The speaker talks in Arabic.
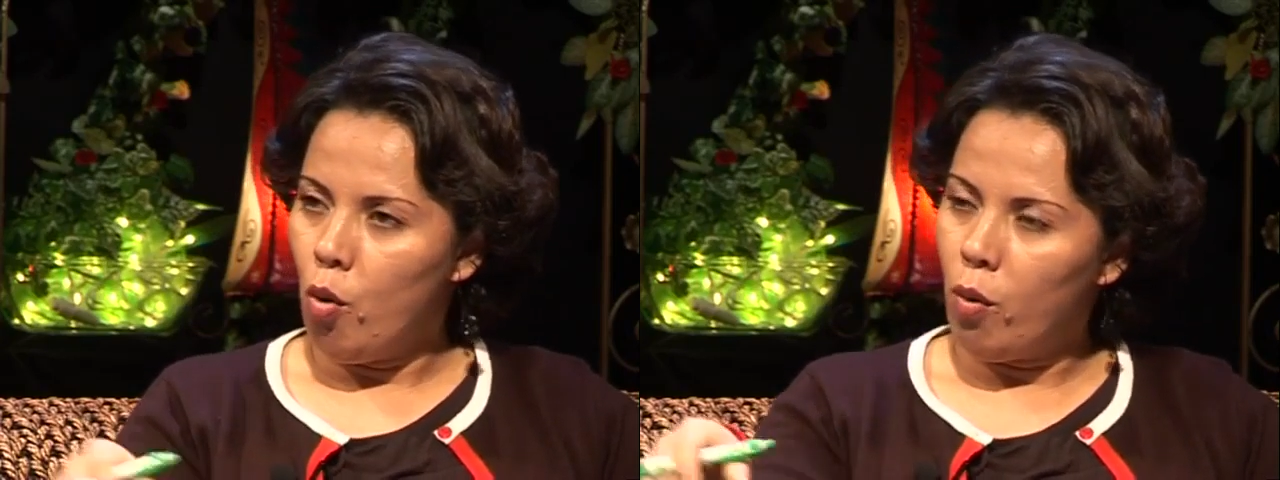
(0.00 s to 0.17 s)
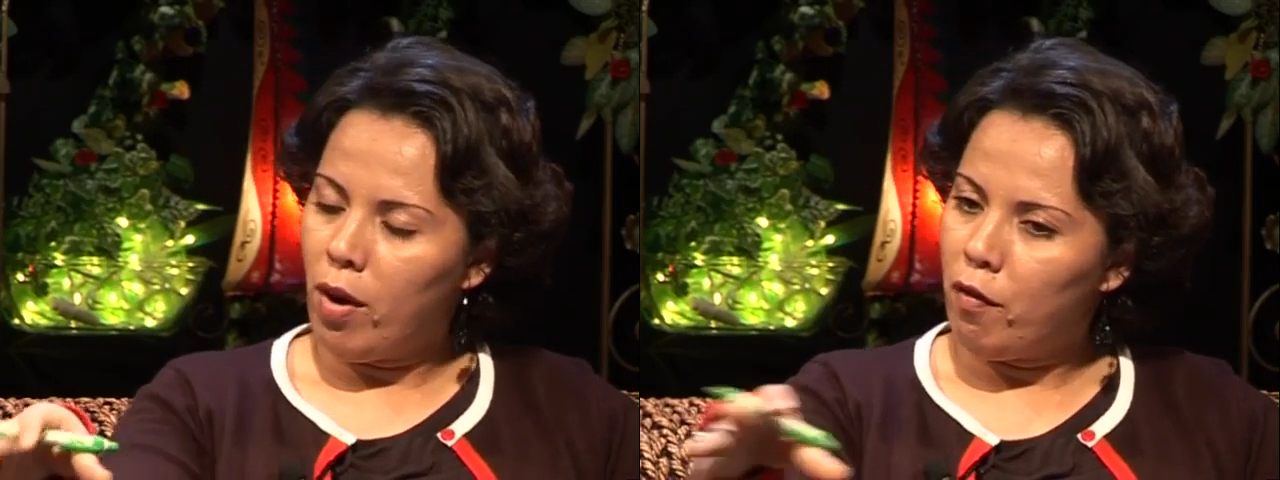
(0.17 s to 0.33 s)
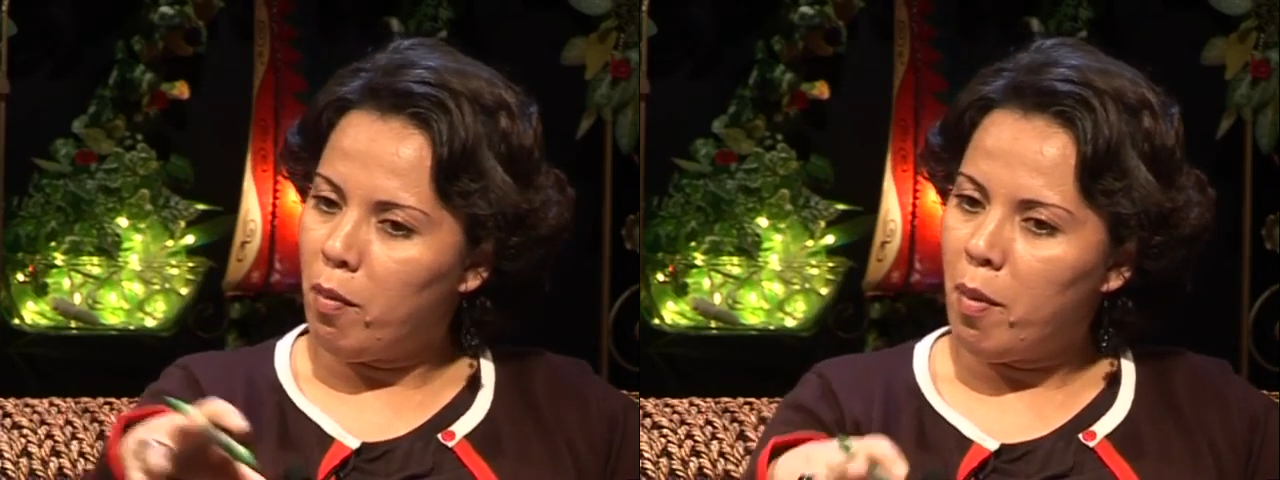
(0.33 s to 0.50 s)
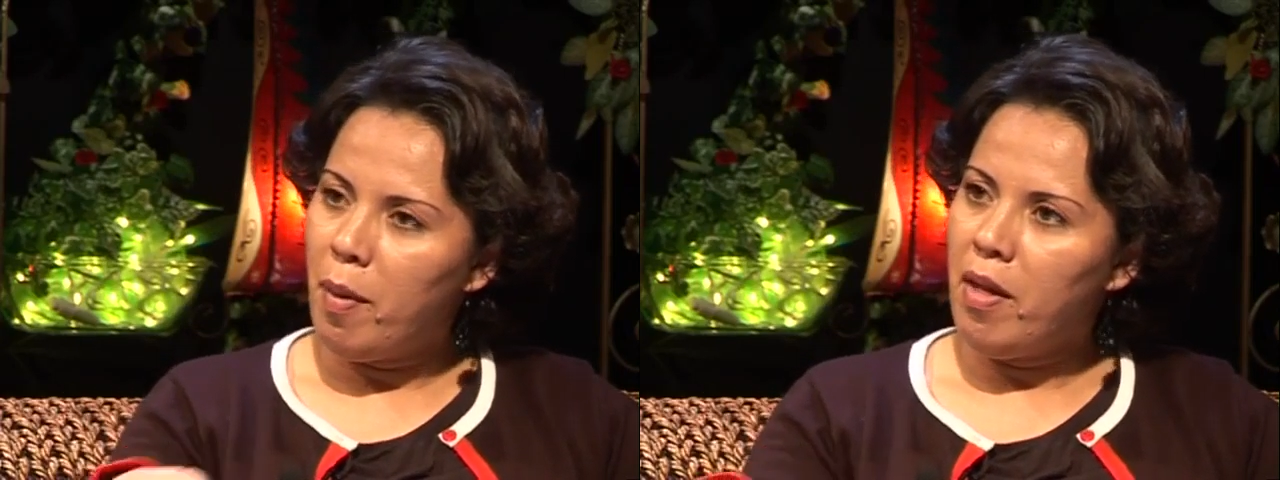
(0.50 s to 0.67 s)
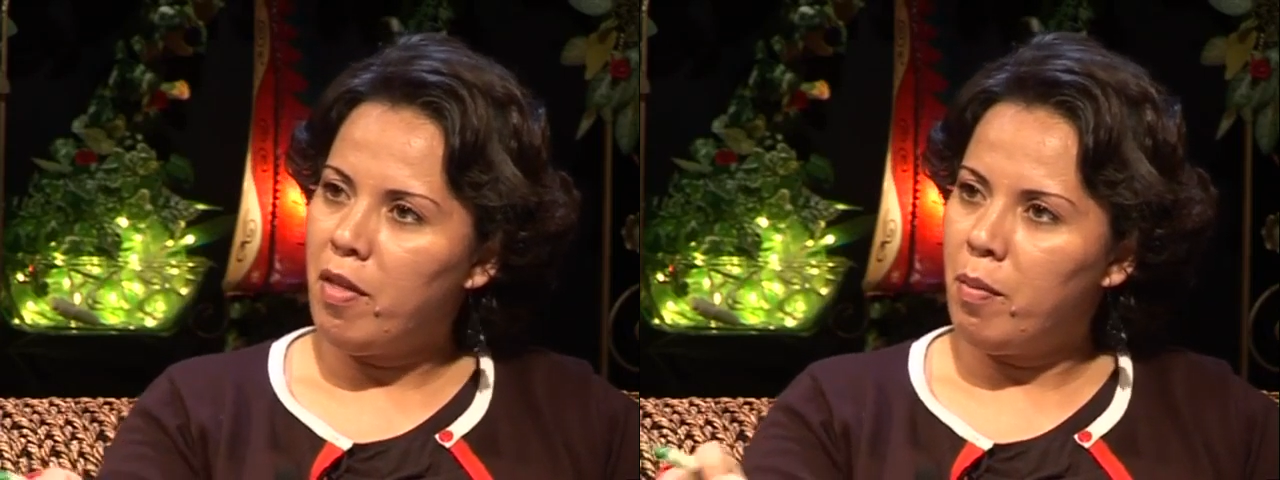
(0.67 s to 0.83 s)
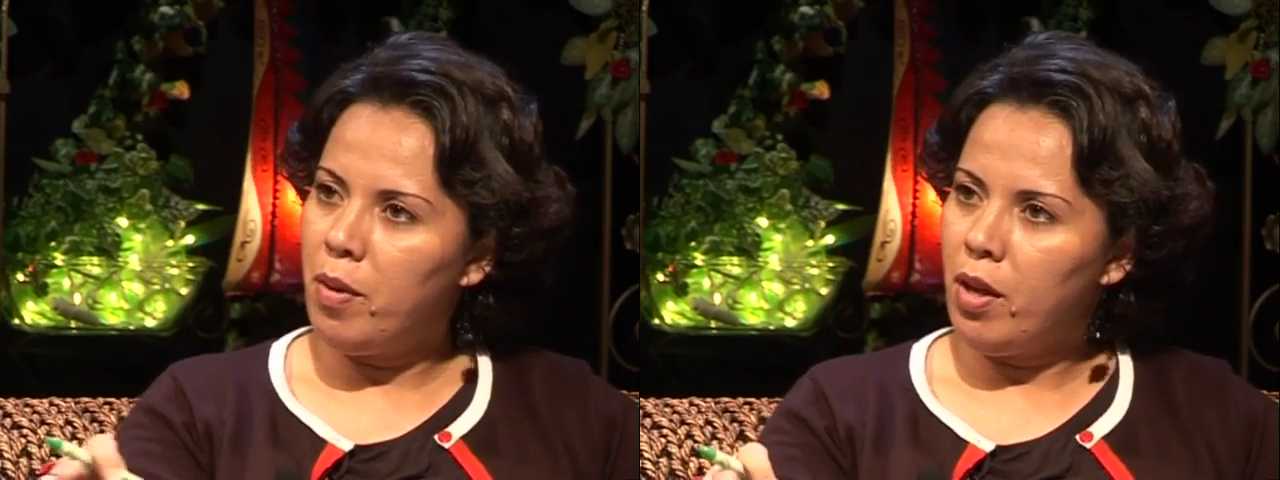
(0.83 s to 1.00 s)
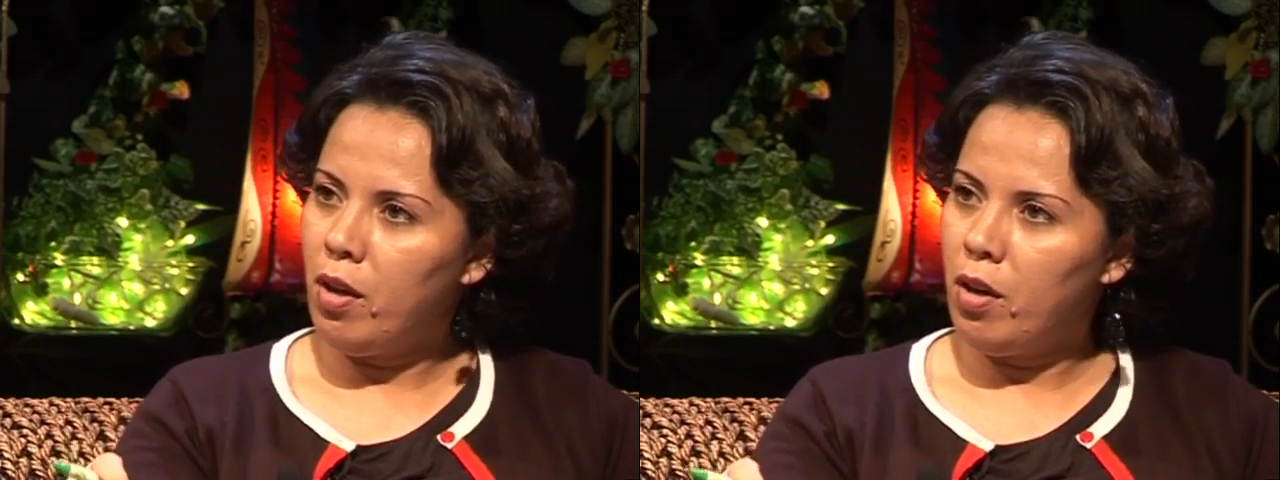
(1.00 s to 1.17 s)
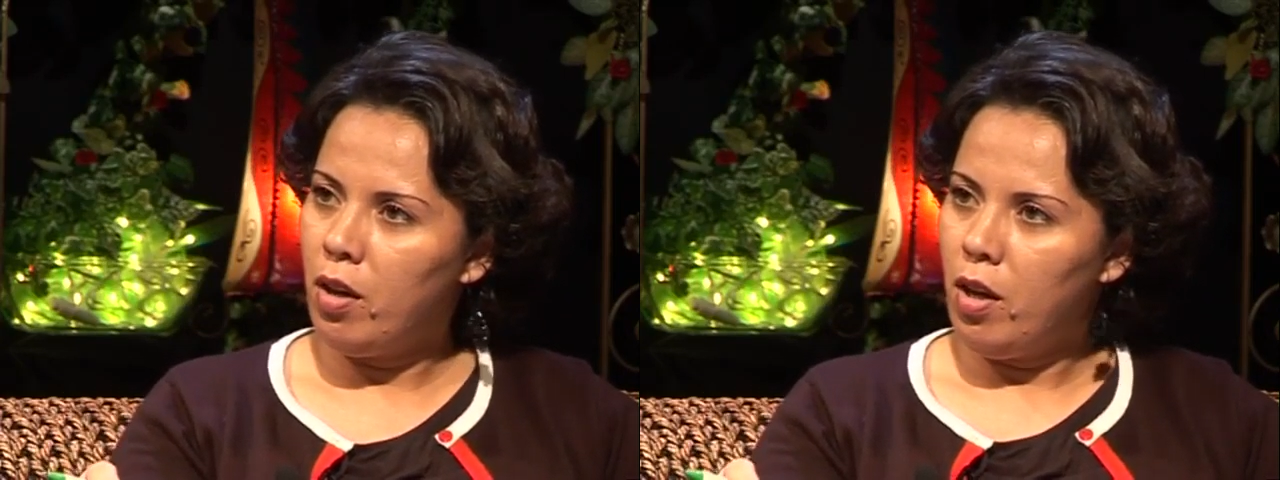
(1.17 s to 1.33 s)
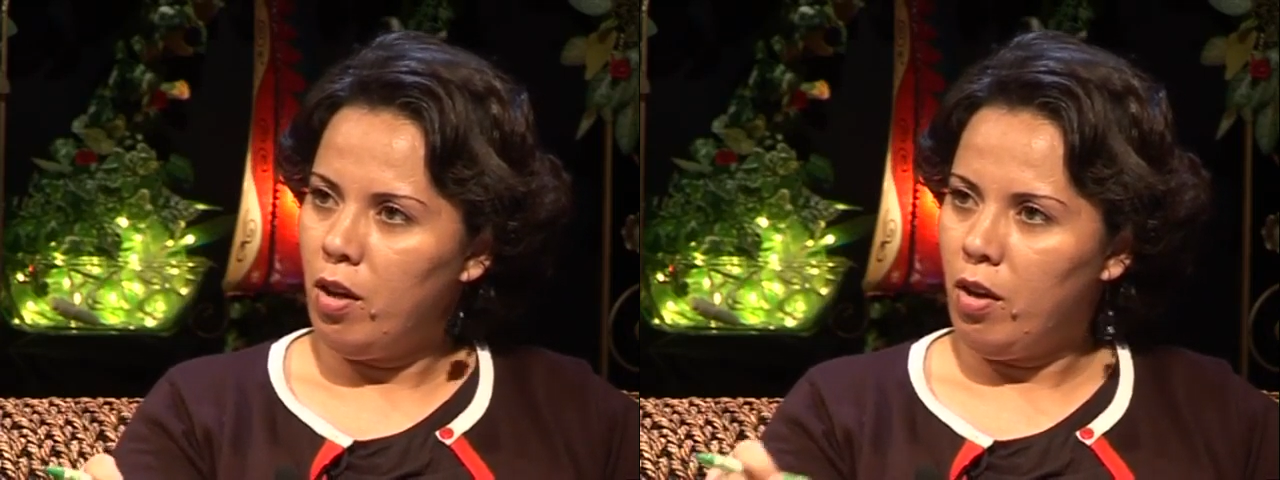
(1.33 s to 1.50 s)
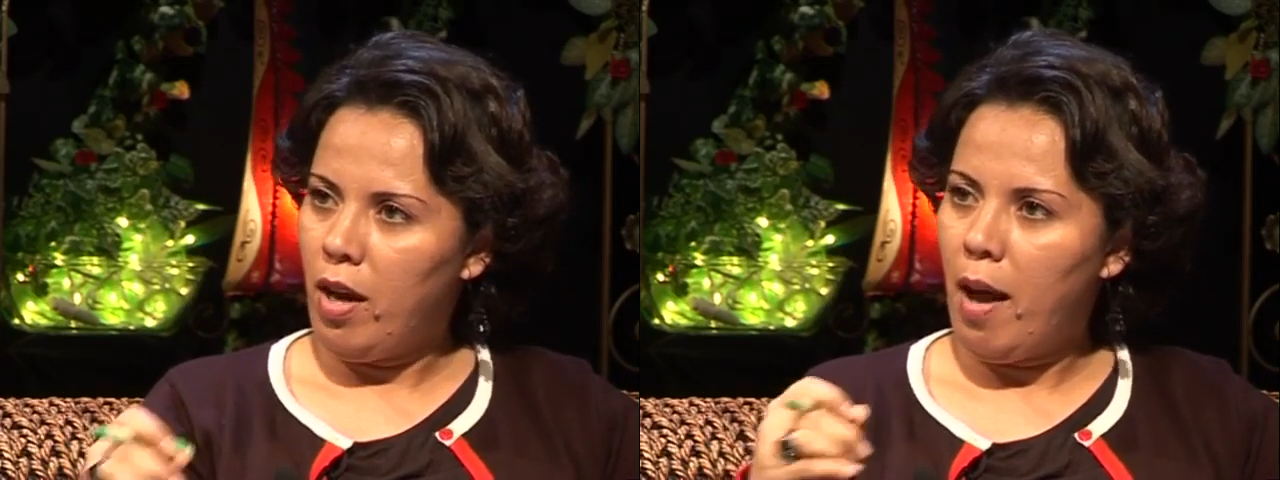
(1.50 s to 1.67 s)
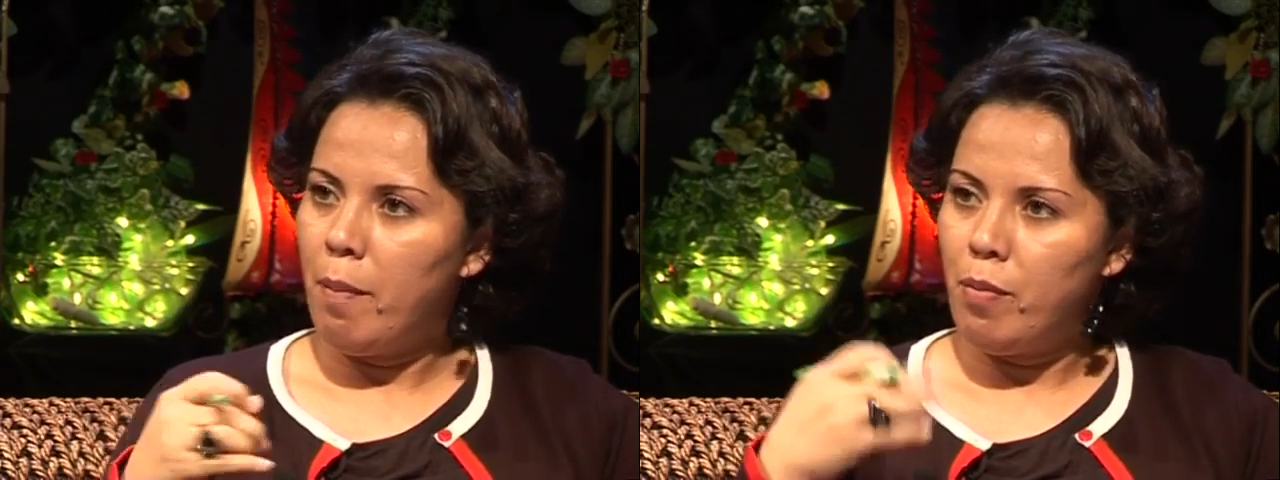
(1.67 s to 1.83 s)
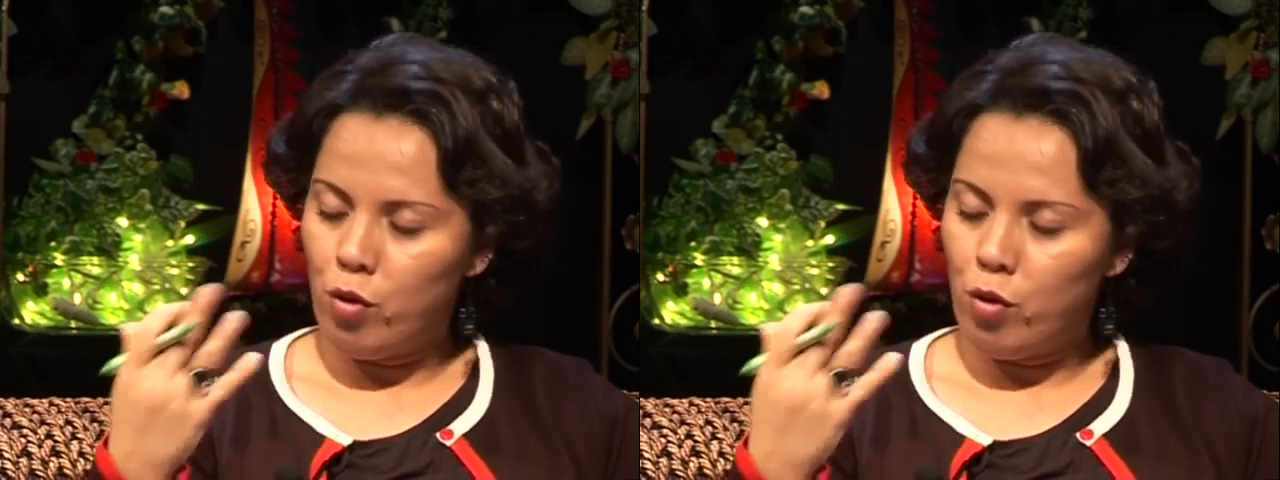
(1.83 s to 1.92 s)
وكان فما بحذا بئر يحب